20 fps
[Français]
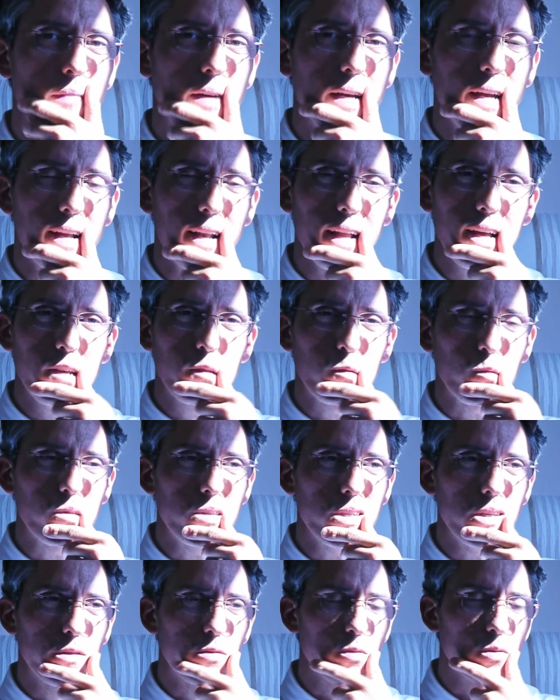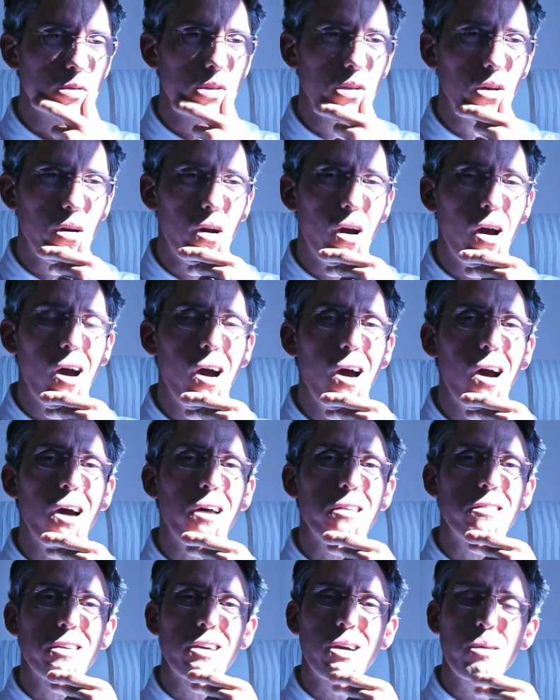et là, ils ont, dit, ah,
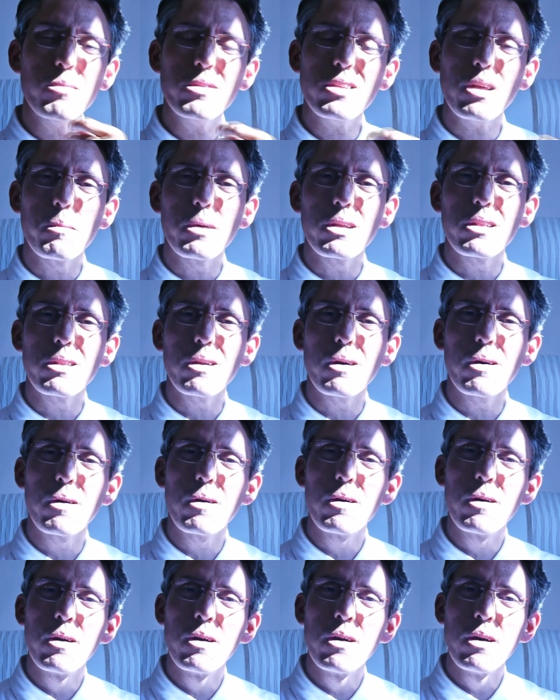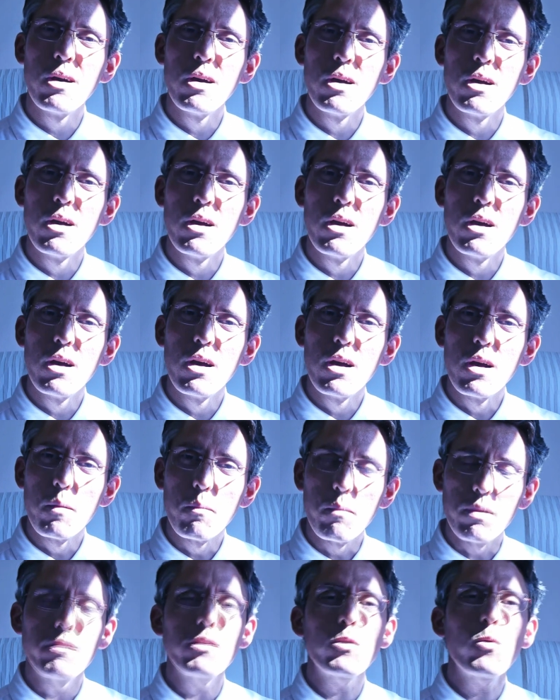c'est comme ça maintenant.
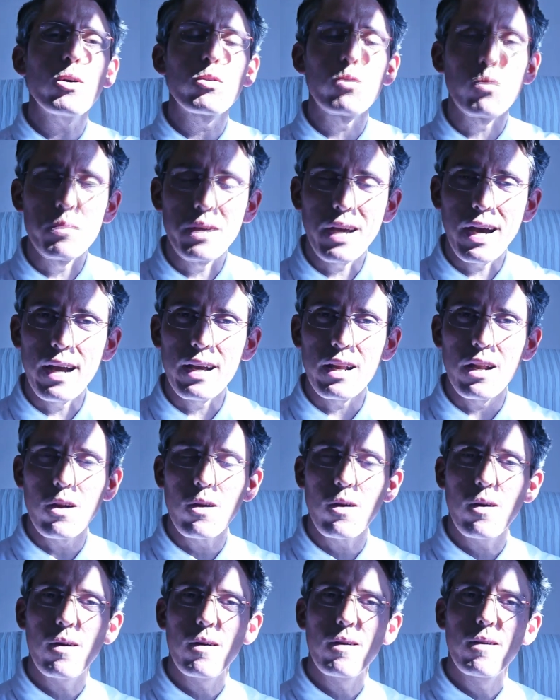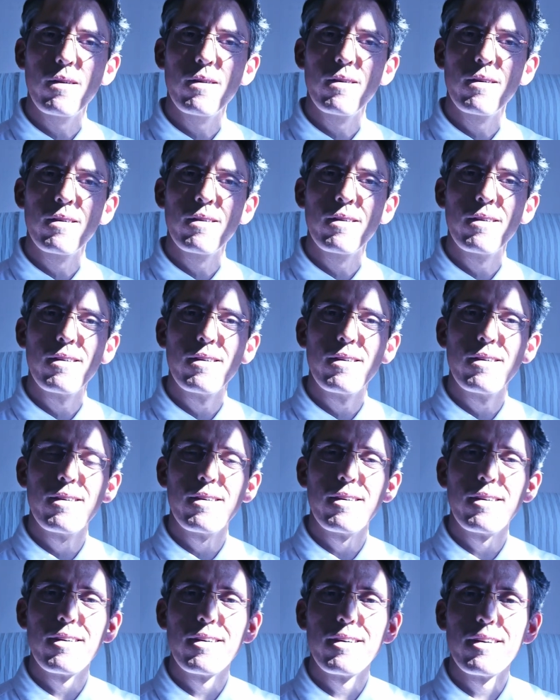Ben, c'est quoi ton miracle alors
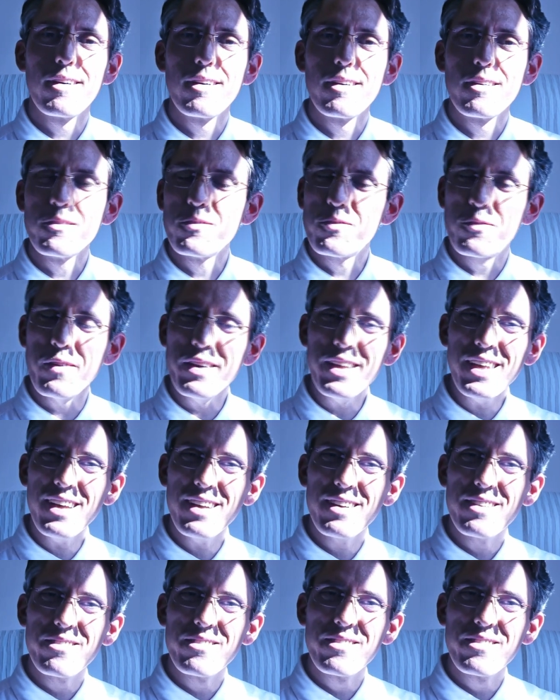Vous voyez